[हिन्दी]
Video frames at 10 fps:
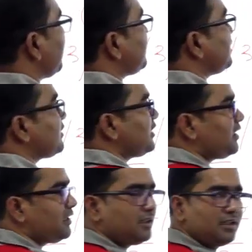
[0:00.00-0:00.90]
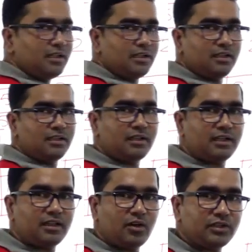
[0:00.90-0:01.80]
पैंतीस दिया
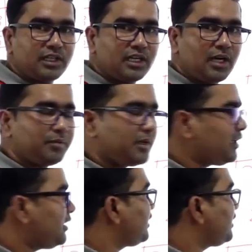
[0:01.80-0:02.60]
कितना हो जाएगा आपका